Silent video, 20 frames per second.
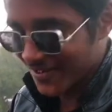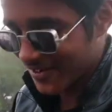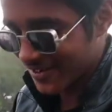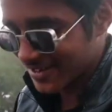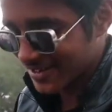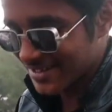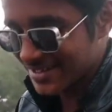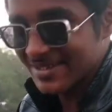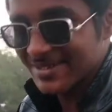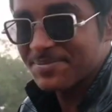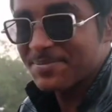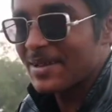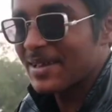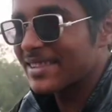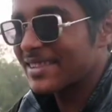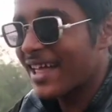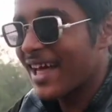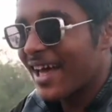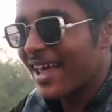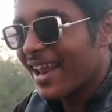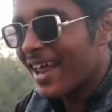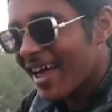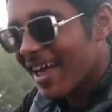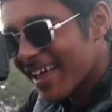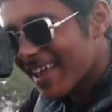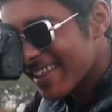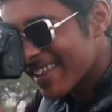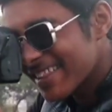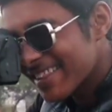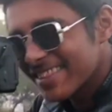और जिसपे ताना
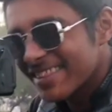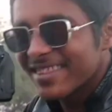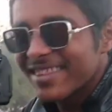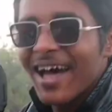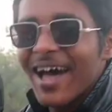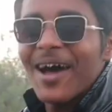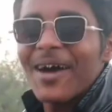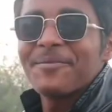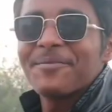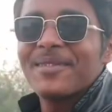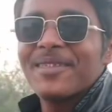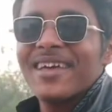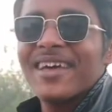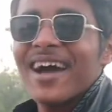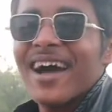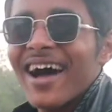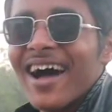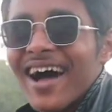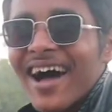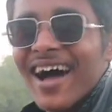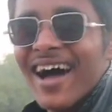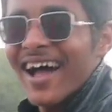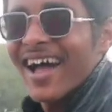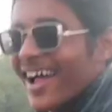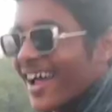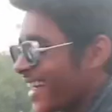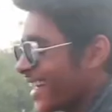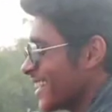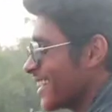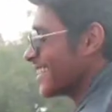दाब दिया
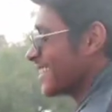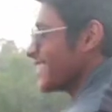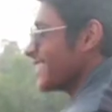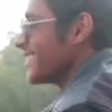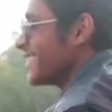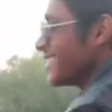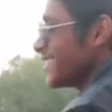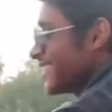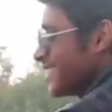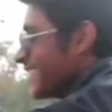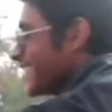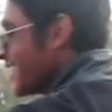दाब दिया